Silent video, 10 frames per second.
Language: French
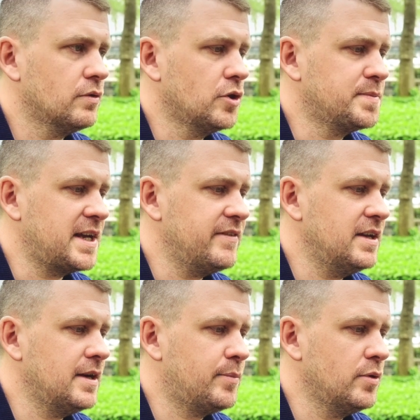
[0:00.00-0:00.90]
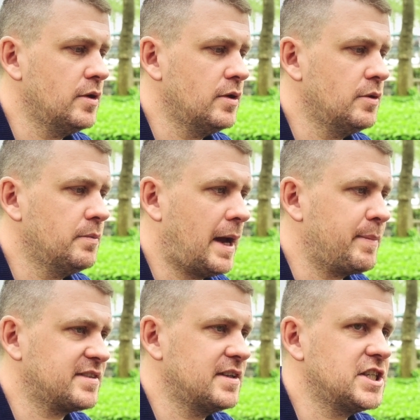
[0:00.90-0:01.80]
D'observer un peu un
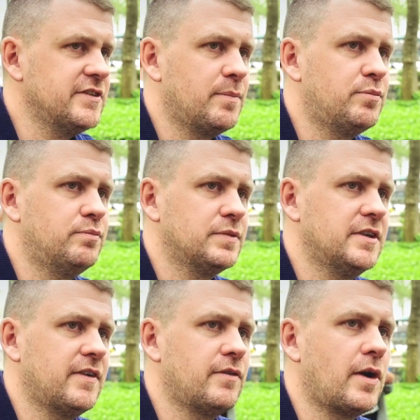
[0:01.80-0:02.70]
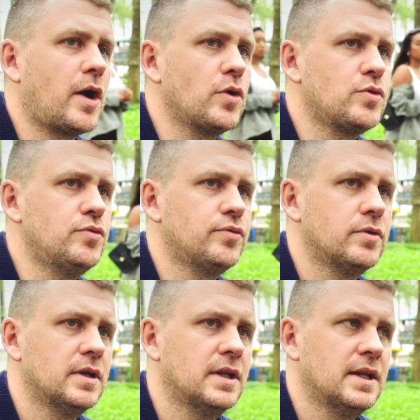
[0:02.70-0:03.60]
personnage qui va qui va valoir le coup.
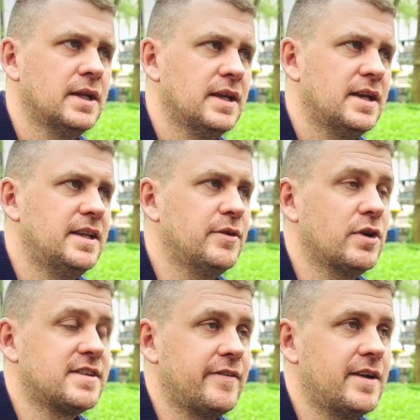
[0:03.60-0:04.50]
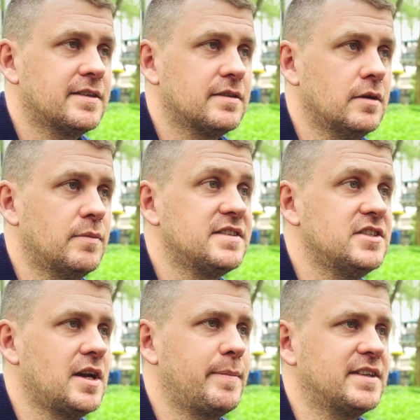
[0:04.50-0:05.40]
Et des fois, ça va être, euh, moi, si
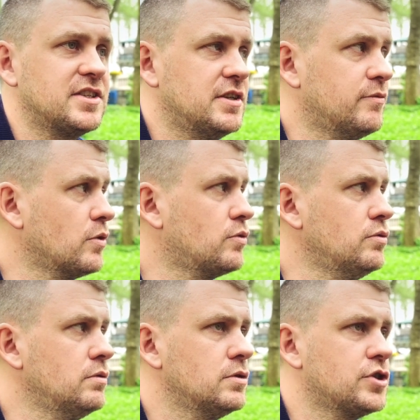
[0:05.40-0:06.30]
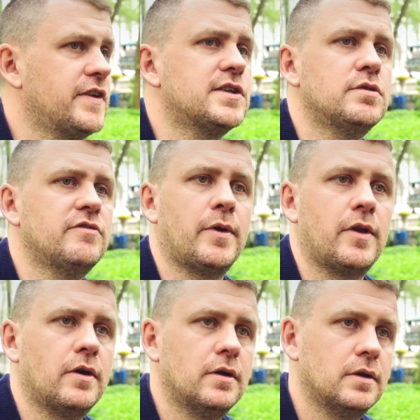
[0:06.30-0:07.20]
j'ai un personnage qui vaut le coup, je vais le suivre
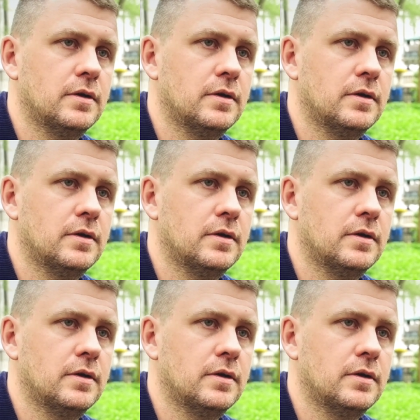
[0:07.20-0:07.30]
pendant